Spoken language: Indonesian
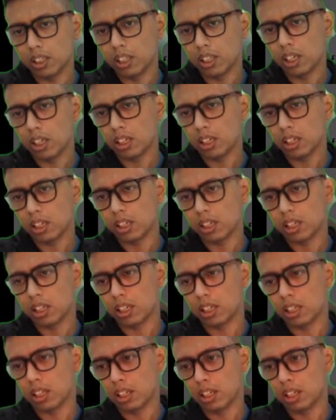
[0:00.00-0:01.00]
ya
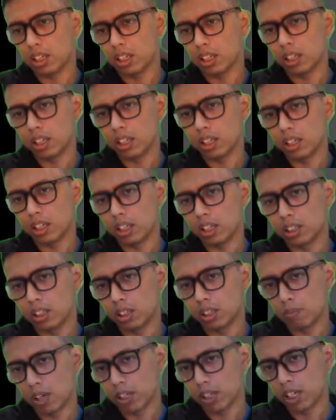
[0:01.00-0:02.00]
uh,
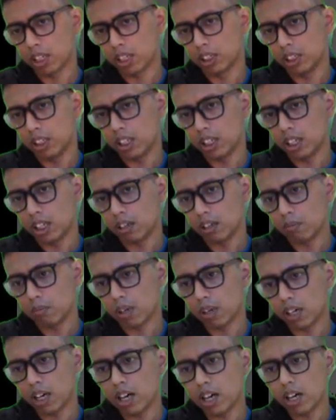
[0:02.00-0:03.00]
di bagian ini ya.
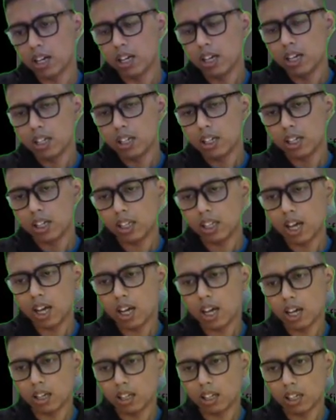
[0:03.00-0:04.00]
Maka
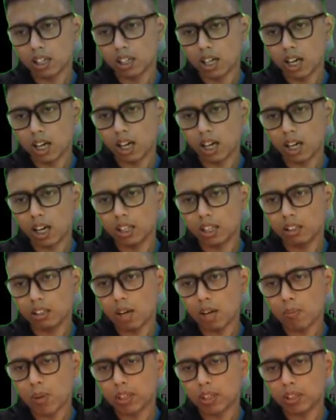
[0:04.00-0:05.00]
kita akan
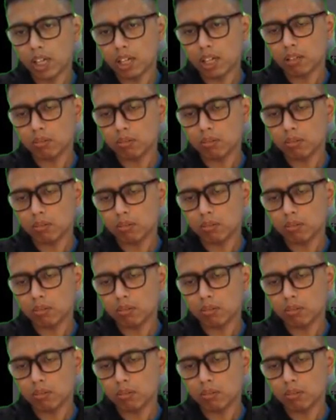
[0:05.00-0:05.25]
dapatkan